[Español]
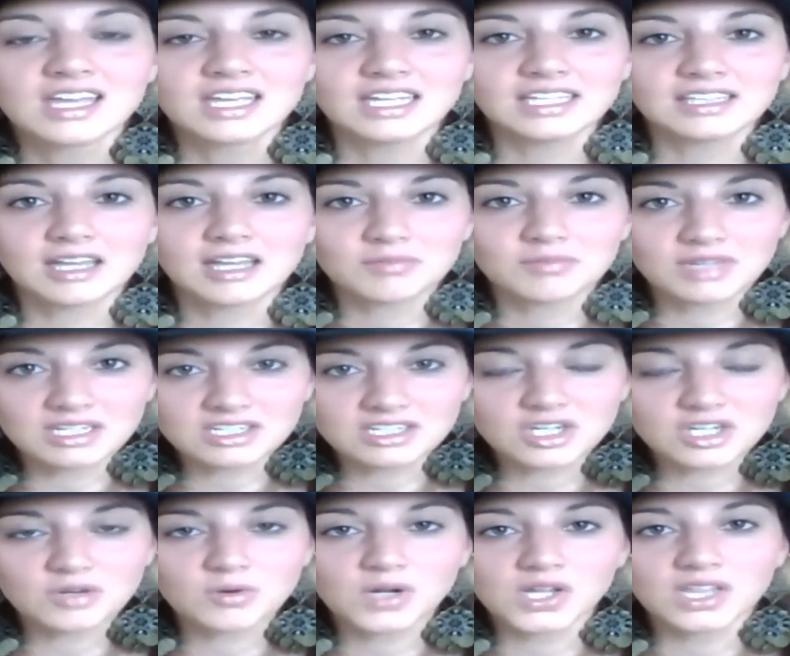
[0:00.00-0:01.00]
Y también
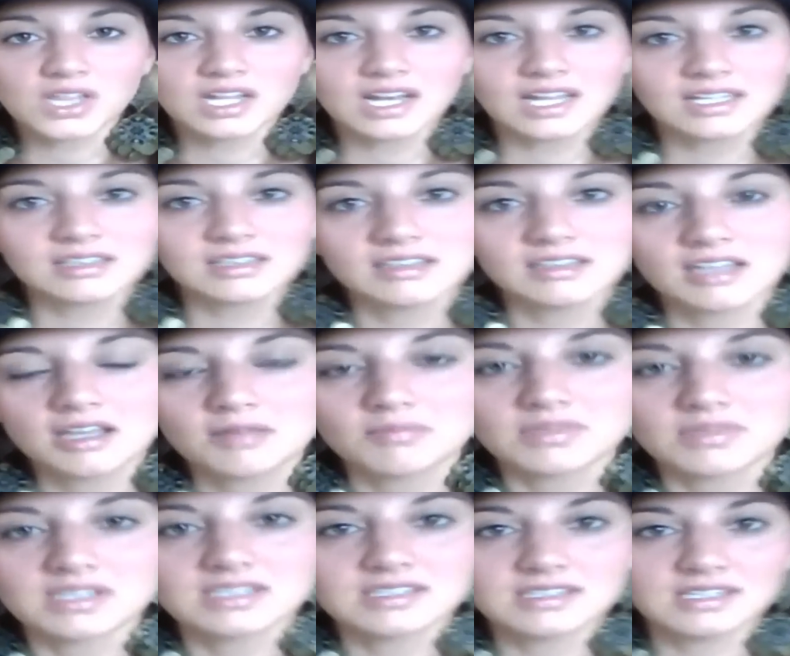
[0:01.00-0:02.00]
llevo adelante
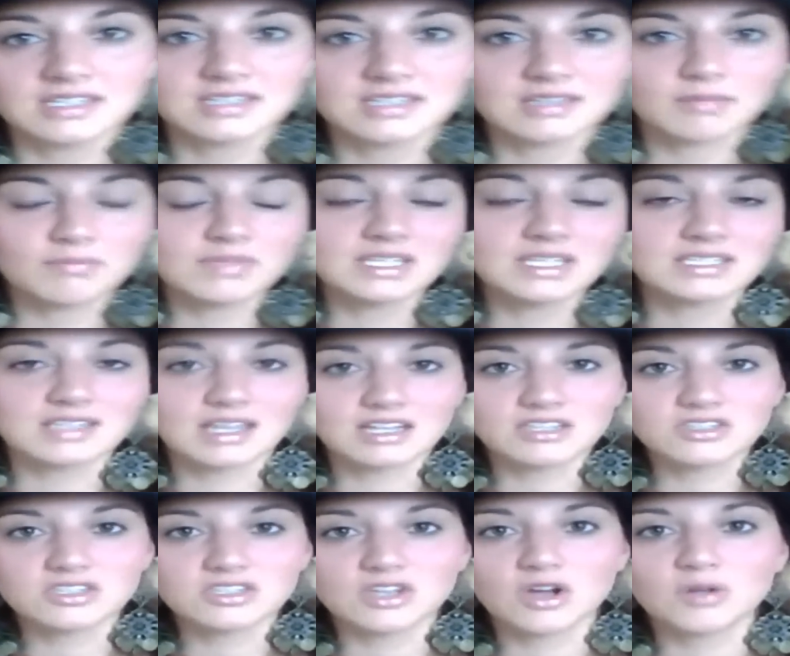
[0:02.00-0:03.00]
mi,
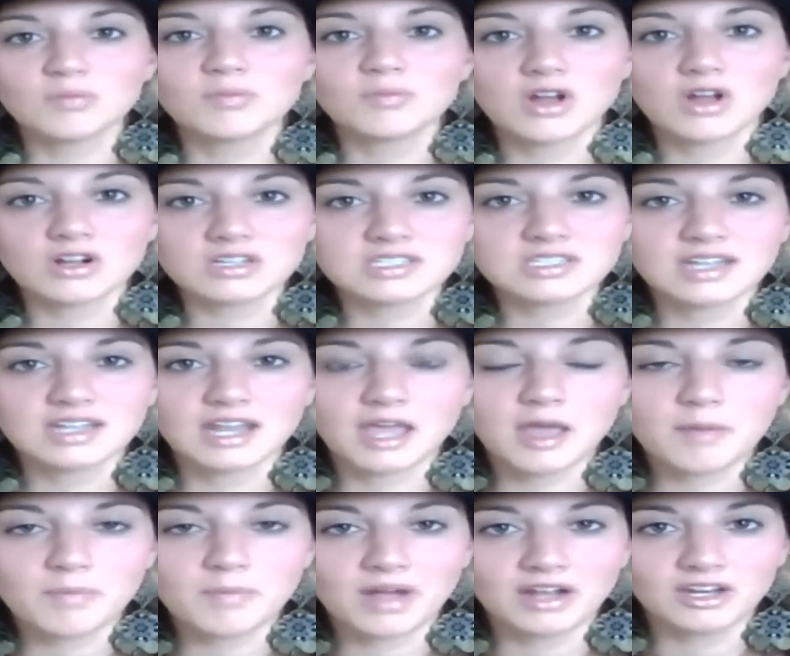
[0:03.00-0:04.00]
sección blogs en
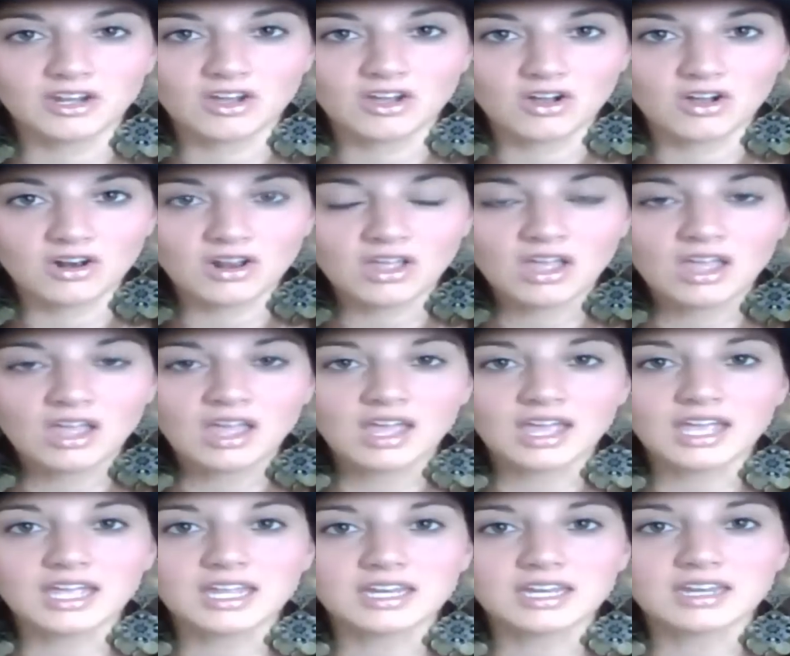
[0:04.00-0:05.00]
español
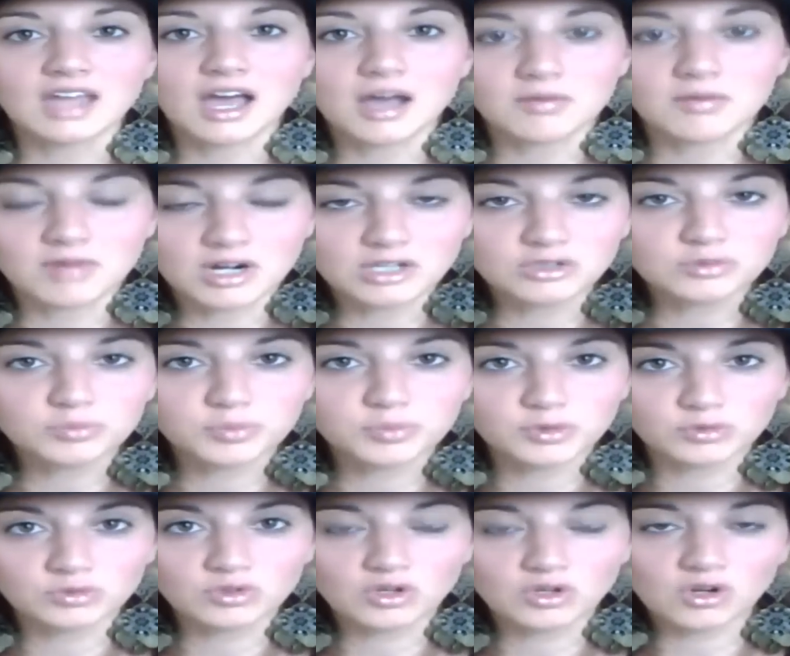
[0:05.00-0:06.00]
en
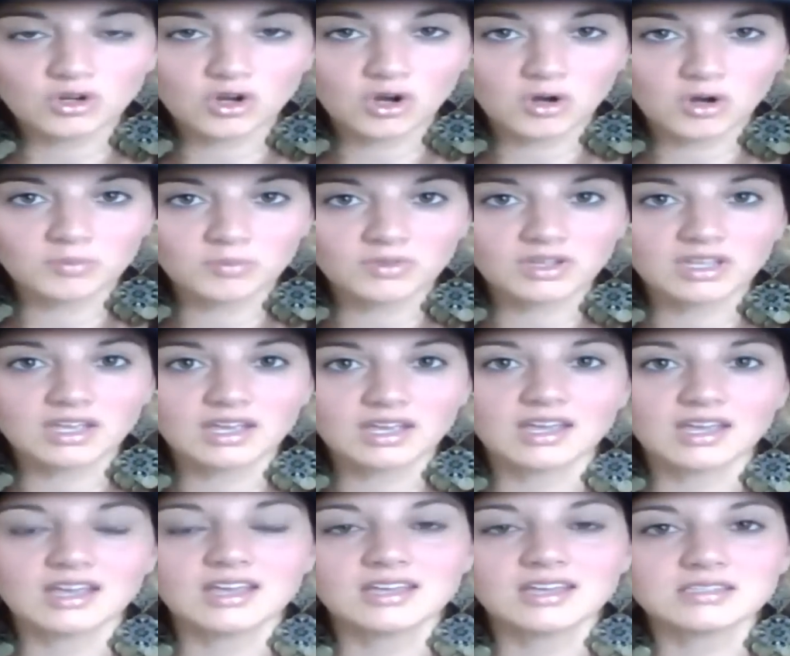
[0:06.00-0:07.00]
about.com,
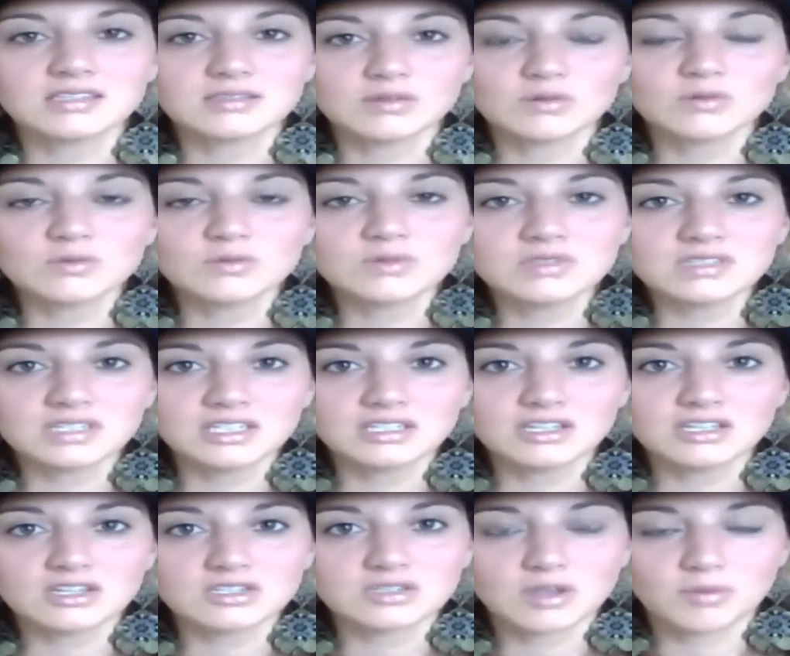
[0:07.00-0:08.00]
que es un
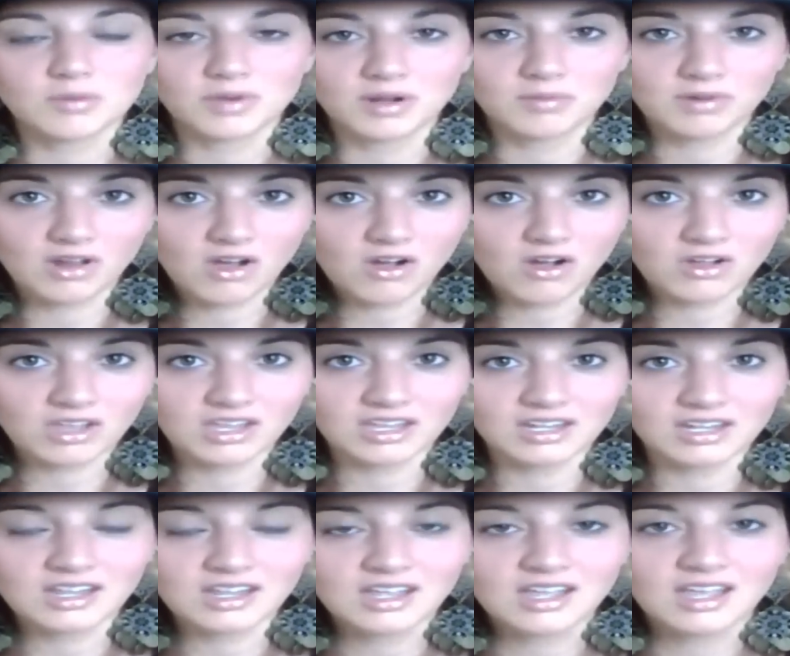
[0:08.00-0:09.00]
sitio sobre
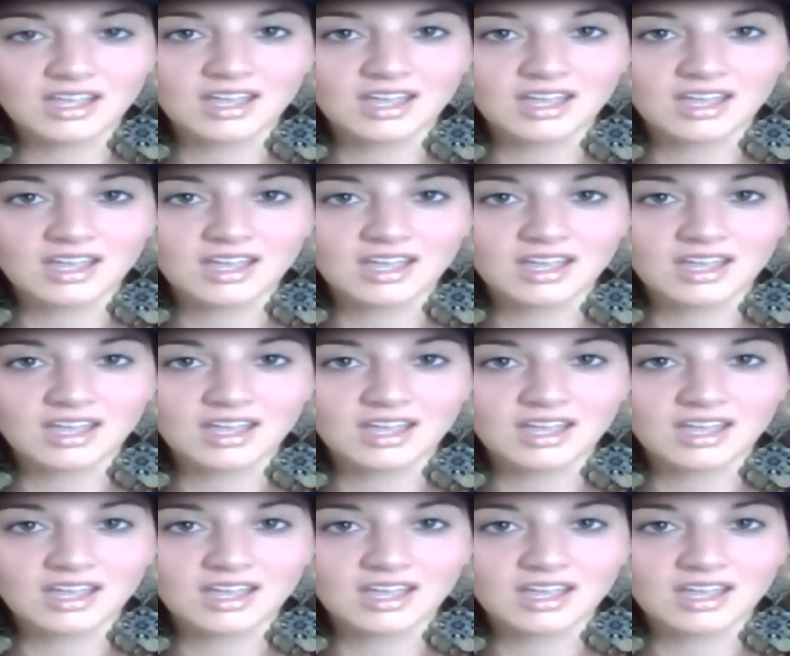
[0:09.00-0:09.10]
blogging